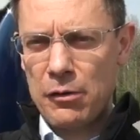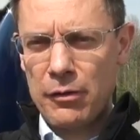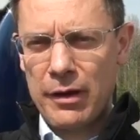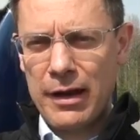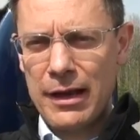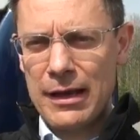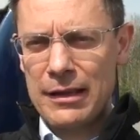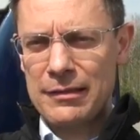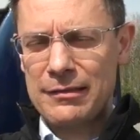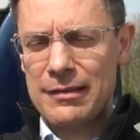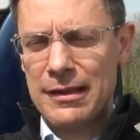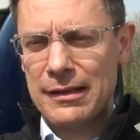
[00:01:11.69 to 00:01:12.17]

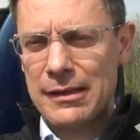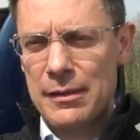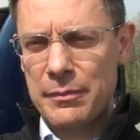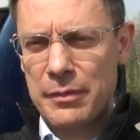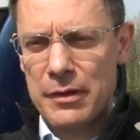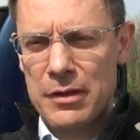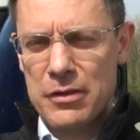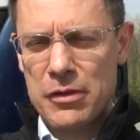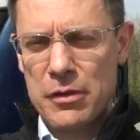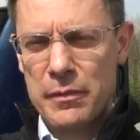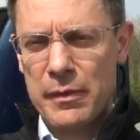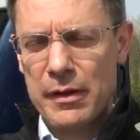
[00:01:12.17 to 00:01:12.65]
localizzati
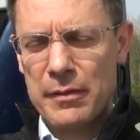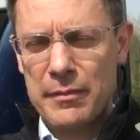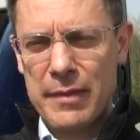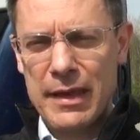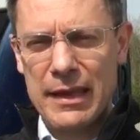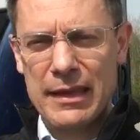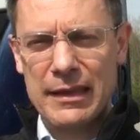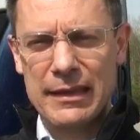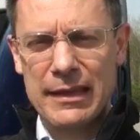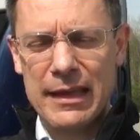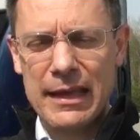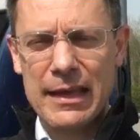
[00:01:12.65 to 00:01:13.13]

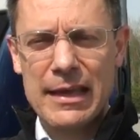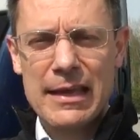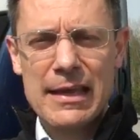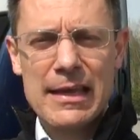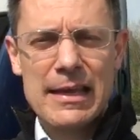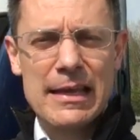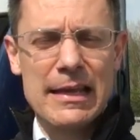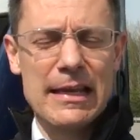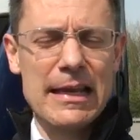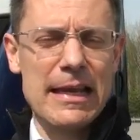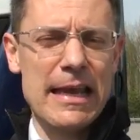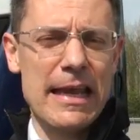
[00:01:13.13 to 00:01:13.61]
principalmente
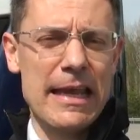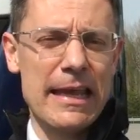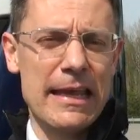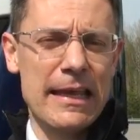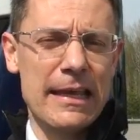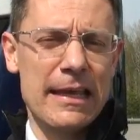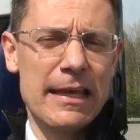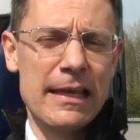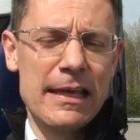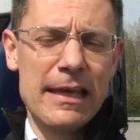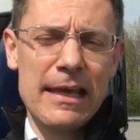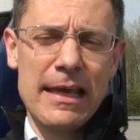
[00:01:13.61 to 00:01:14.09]
nei